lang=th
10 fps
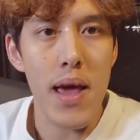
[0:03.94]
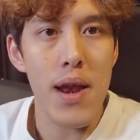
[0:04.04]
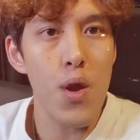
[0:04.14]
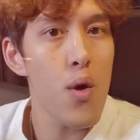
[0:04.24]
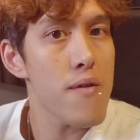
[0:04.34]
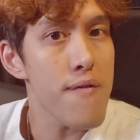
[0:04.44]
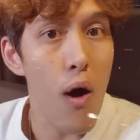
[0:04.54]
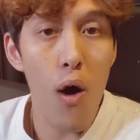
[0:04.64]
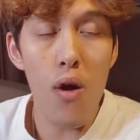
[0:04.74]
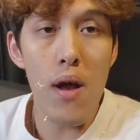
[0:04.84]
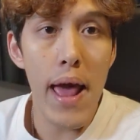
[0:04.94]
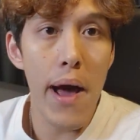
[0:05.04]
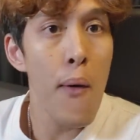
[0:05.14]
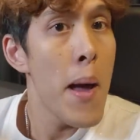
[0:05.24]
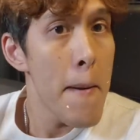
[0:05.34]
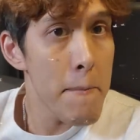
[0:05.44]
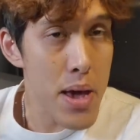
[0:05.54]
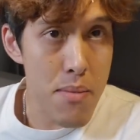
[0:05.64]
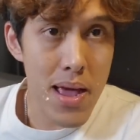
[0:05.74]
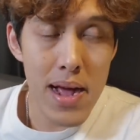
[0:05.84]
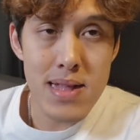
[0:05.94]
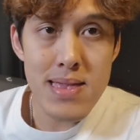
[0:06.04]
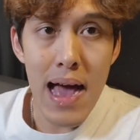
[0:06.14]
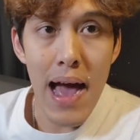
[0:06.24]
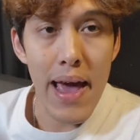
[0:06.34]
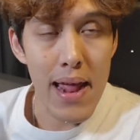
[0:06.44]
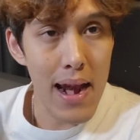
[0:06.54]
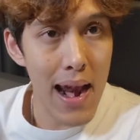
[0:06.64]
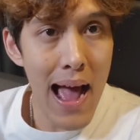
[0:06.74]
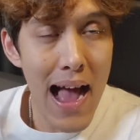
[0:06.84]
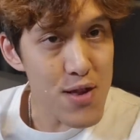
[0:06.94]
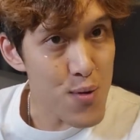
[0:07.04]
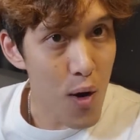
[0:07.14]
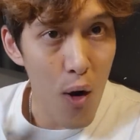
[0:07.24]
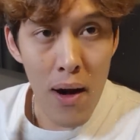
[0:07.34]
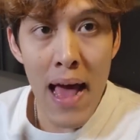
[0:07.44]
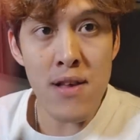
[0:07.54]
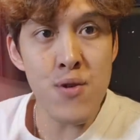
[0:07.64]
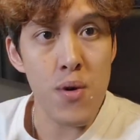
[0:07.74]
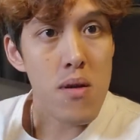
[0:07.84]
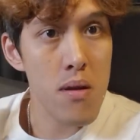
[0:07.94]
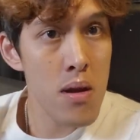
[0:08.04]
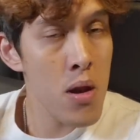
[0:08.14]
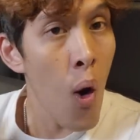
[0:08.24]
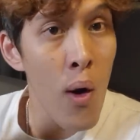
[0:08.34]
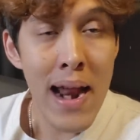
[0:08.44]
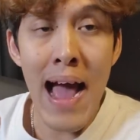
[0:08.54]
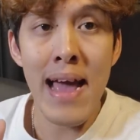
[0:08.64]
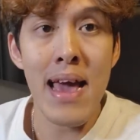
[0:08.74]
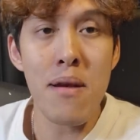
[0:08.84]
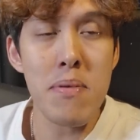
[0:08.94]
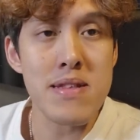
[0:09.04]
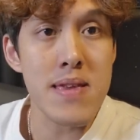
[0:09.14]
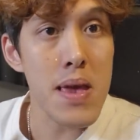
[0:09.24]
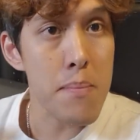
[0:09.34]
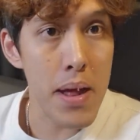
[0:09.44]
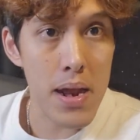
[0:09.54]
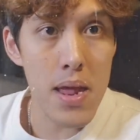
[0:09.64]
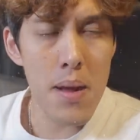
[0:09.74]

เนี่ยโดนฟ้องก็แล้วไม่มีเงินจ่ายล่าสุดของล่าสุดโดนอายัดบัญชีเป็นที่